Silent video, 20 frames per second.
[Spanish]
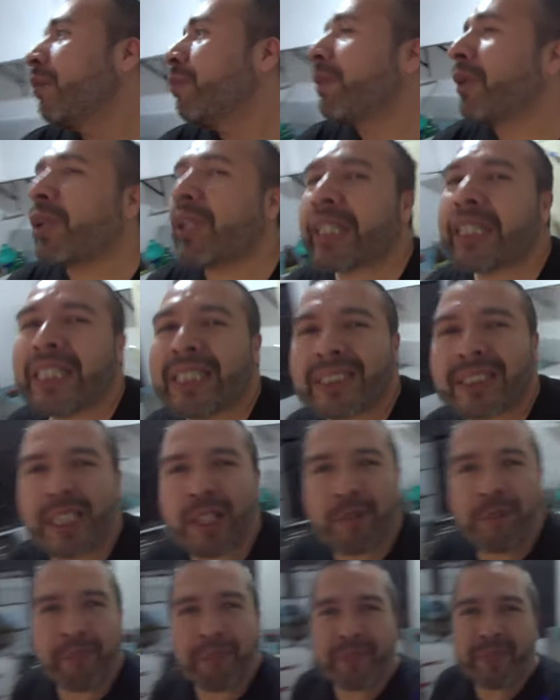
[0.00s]
Pero aquí ya
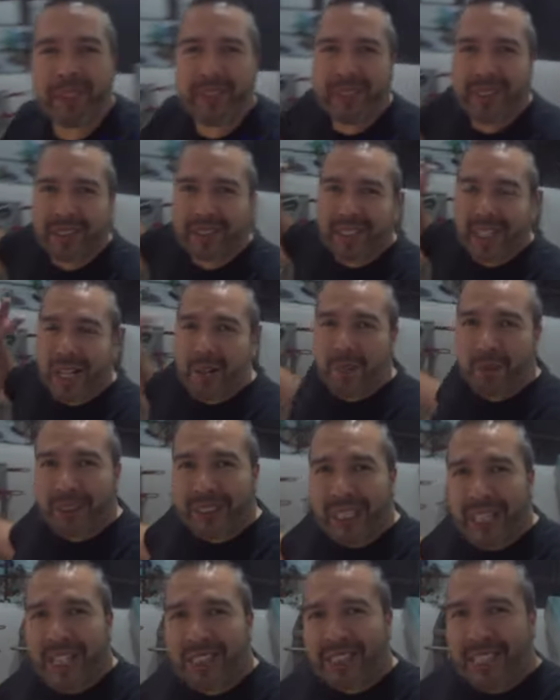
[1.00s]
está. Tenemos
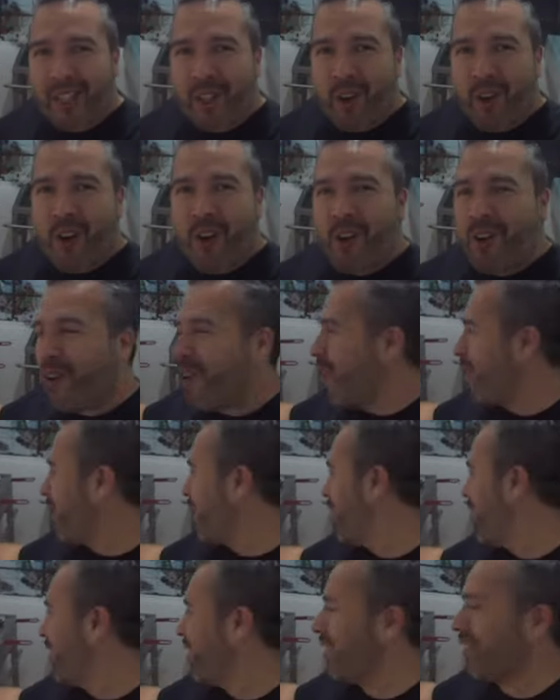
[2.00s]
el asador.